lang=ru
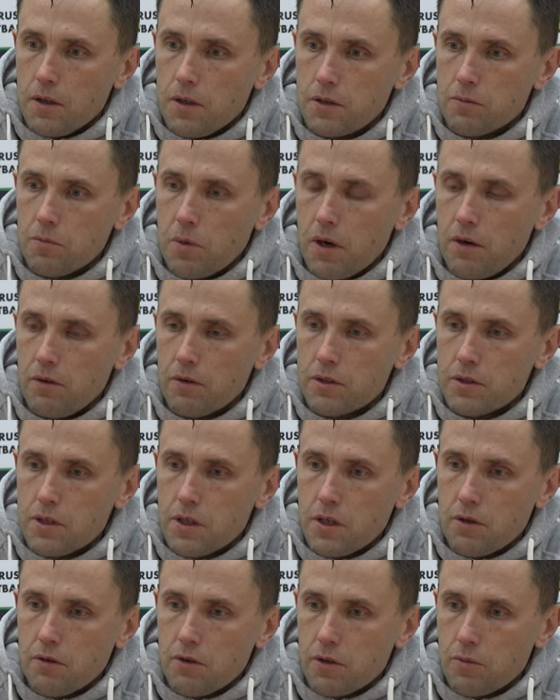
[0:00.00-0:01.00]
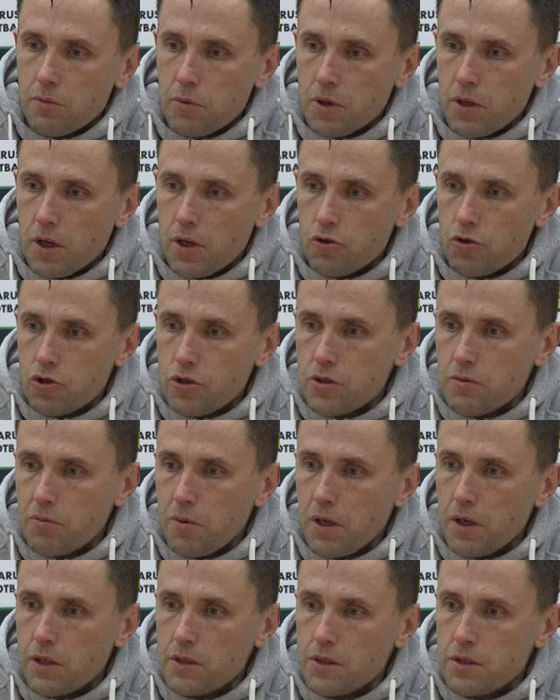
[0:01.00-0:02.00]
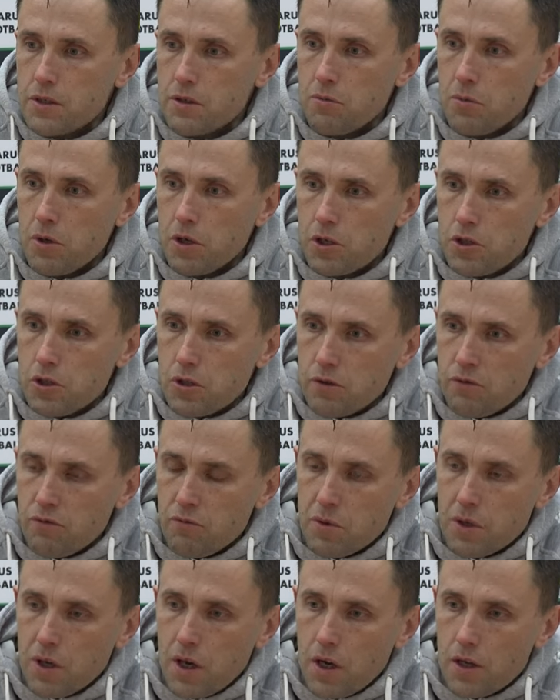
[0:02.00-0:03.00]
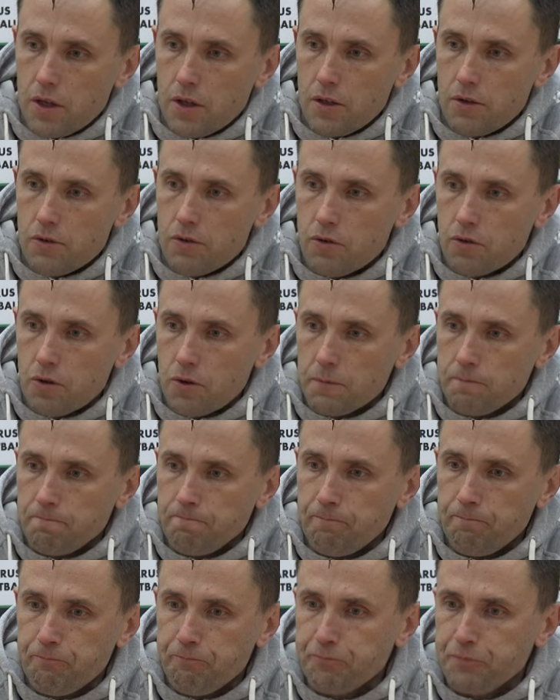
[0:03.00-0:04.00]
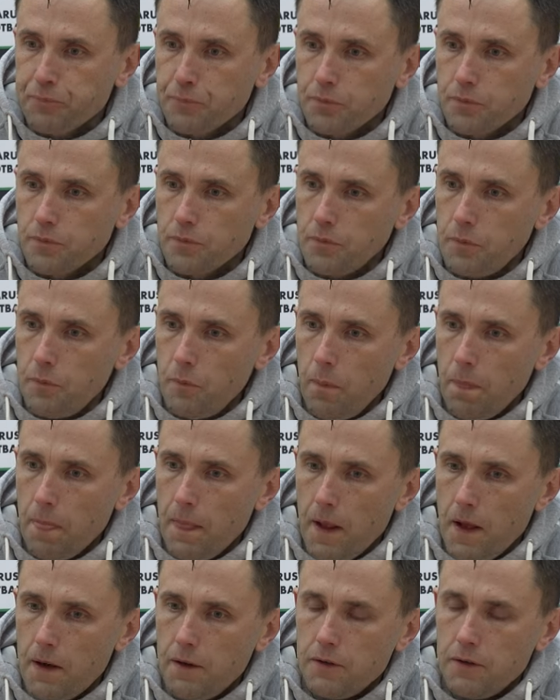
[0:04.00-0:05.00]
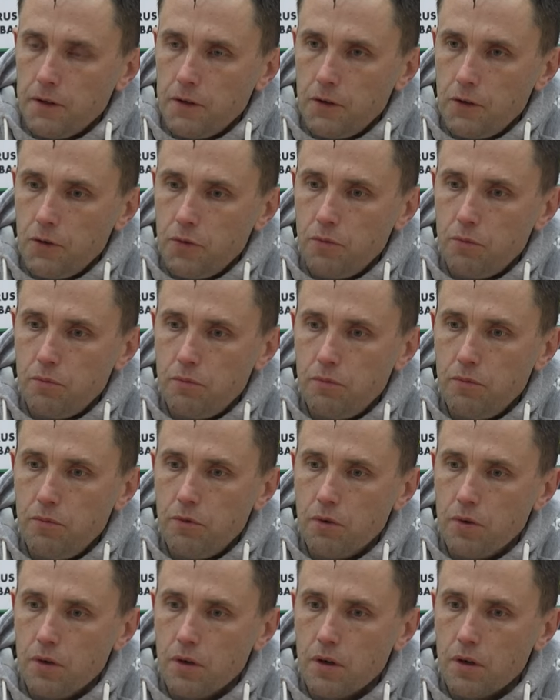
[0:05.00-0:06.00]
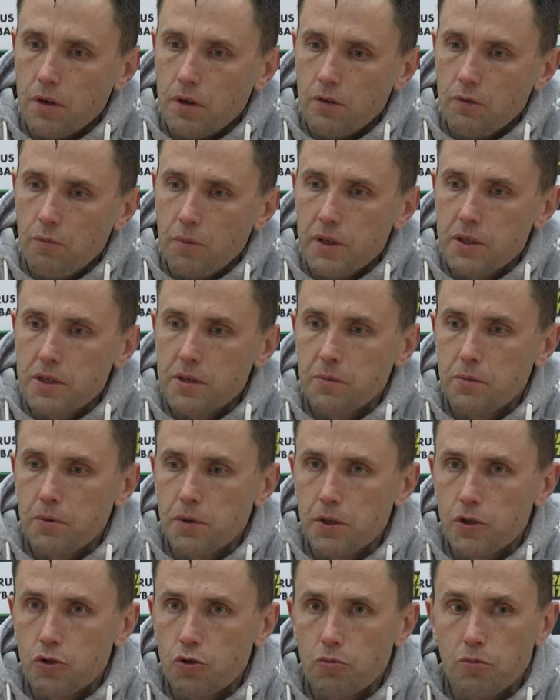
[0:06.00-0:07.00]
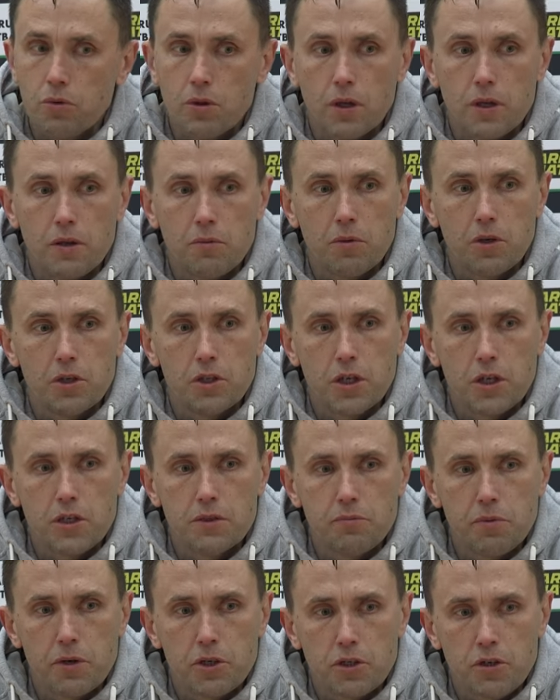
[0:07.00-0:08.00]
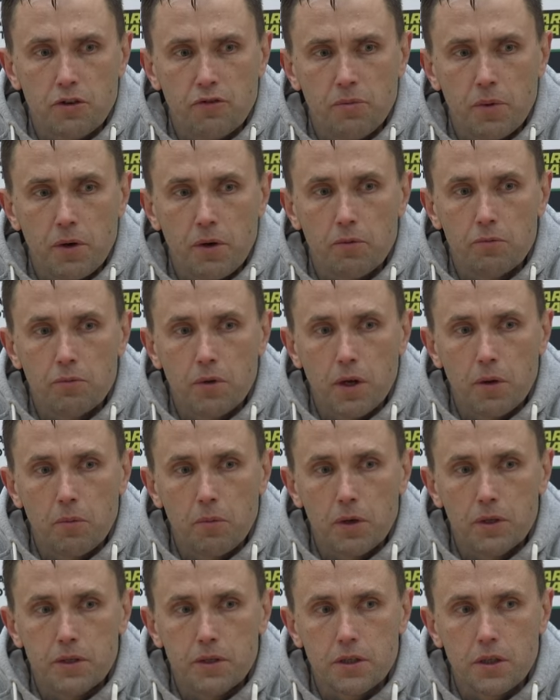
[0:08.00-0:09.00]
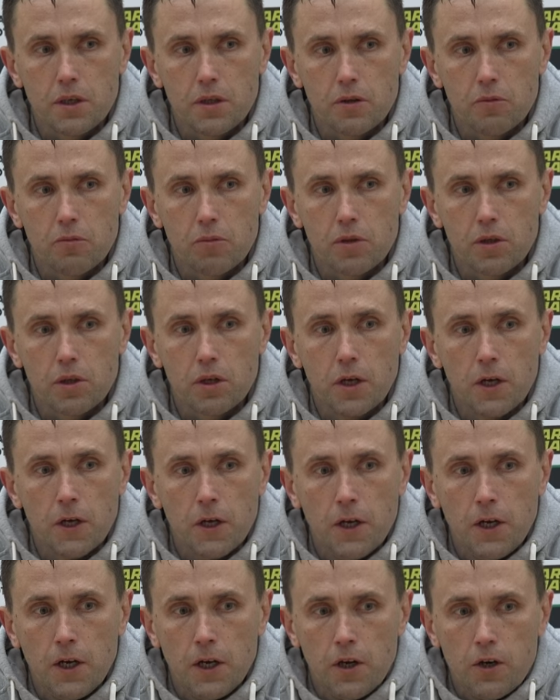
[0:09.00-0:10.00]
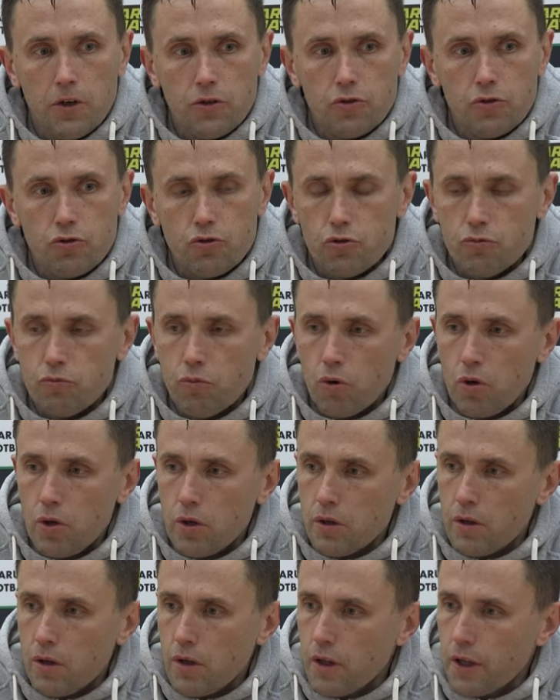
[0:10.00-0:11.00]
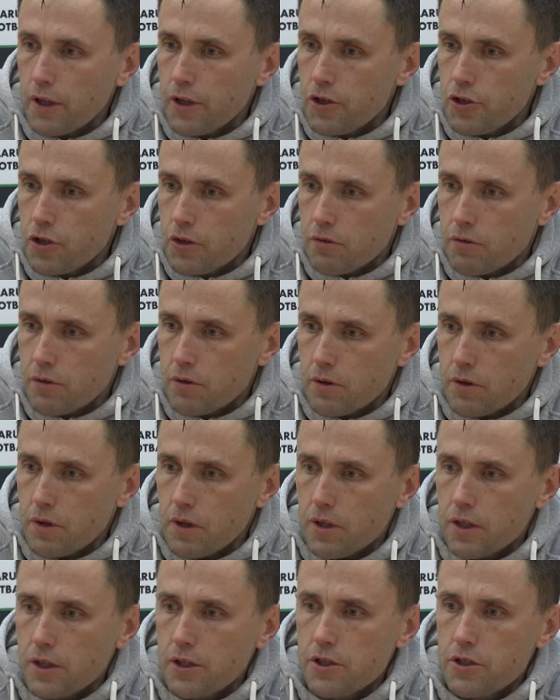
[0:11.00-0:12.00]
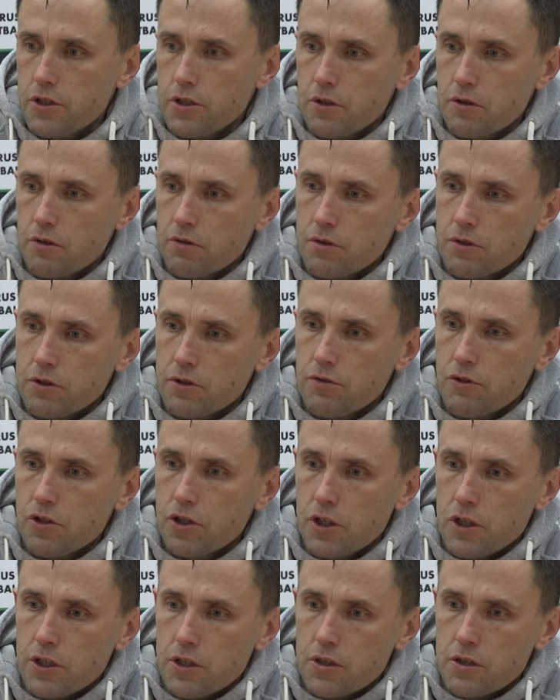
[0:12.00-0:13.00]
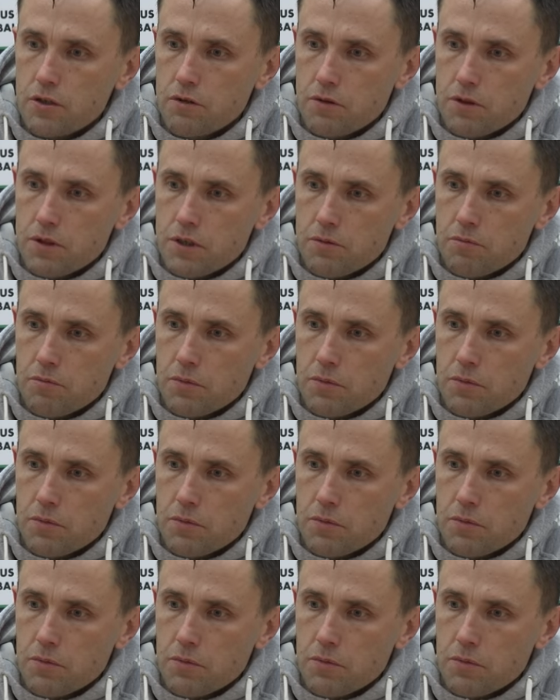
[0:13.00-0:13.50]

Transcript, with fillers: И справа и слева нападающий цепляется за мяч и в бегании идет. А, а, в принципе, еще была небольшая спешка в первом тайме, где надо было чуть более до логического, до логического завершения заводить.